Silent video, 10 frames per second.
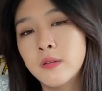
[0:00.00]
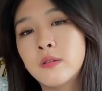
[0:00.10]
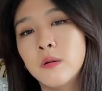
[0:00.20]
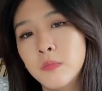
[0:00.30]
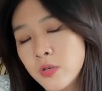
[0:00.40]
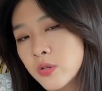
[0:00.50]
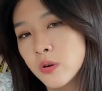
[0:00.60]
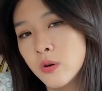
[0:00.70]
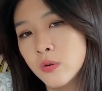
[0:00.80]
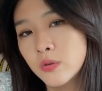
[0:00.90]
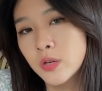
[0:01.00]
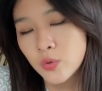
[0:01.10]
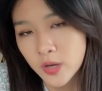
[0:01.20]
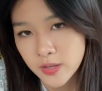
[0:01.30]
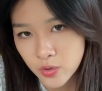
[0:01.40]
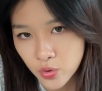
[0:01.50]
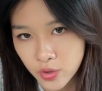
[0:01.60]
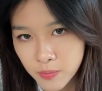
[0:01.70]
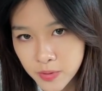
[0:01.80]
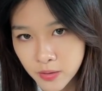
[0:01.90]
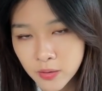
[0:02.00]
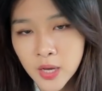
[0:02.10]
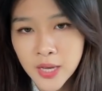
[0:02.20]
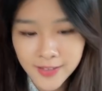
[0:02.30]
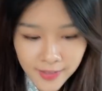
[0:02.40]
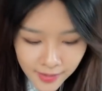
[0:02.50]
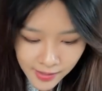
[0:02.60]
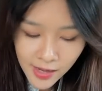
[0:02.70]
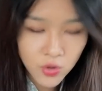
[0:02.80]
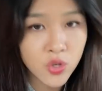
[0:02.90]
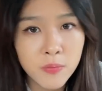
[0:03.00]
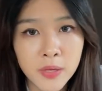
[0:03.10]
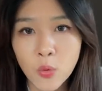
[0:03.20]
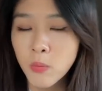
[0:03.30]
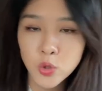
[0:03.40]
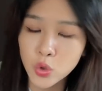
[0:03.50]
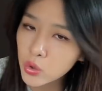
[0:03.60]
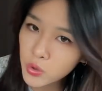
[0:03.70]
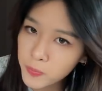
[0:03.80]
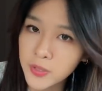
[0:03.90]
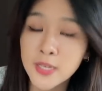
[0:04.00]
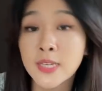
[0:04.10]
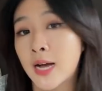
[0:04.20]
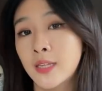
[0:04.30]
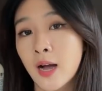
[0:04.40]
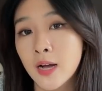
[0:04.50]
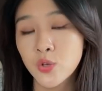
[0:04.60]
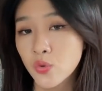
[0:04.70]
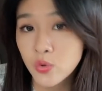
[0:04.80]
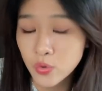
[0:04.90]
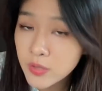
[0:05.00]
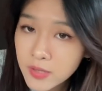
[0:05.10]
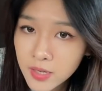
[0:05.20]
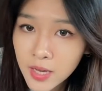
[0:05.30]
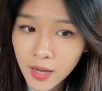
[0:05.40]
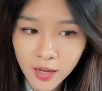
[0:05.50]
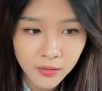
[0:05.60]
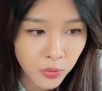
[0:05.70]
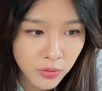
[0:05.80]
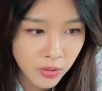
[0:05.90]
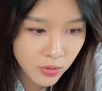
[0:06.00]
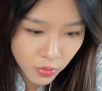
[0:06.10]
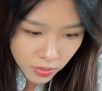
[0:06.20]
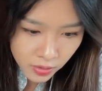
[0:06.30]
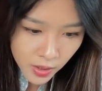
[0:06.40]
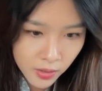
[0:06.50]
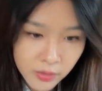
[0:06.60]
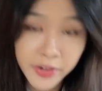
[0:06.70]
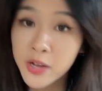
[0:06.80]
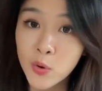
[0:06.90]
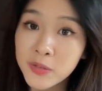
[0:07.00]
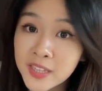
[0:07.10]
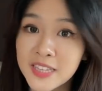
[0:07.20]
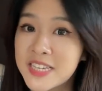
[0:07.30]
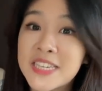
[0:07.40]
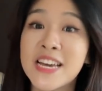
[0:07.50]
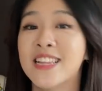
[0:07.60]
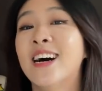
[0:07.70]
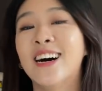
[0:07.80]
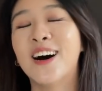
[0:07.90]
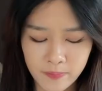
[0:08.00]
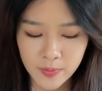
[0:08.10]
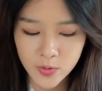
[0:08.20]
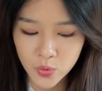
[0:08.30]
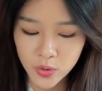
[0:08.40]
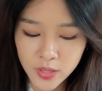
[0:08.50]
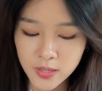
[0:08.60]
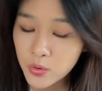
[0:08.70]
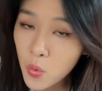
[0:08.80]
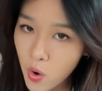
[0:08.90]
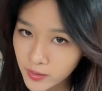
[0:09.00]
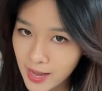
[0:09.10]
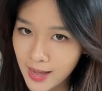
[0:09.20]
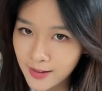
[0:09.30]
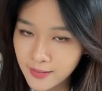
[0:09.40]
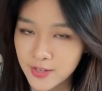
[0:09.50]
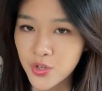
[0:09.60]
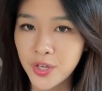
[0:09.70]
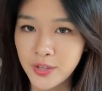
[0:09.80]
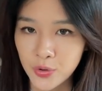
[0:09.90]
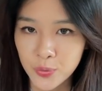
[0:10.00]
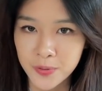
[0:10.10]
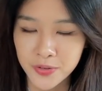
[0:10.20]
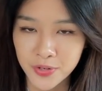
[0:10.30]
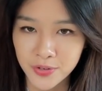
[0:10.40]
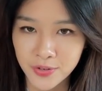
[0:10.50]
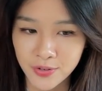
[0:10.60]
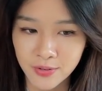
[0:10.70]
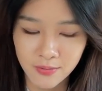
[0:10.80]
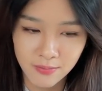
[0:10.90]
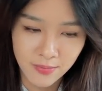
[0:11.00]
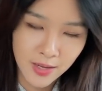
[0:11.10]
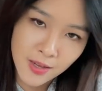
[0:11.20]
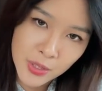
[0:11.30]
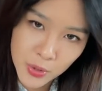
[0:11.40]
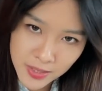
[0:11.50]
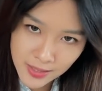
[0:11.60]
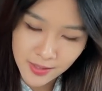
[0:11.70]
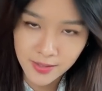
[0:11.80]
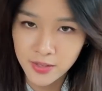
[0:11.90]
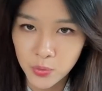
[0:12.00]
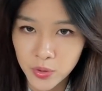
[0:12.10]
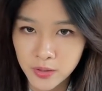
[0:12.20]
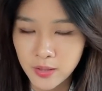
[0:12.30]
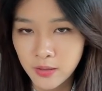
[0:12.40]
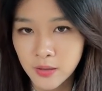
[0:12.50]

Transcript: 什么时候叫做开始有生命呢？一旦她有生命，我们绝对就不能杀她，就是这样啊，因为这个就是人类文明的底线。所以堕胎的争议点就变成是最经典的这个问题。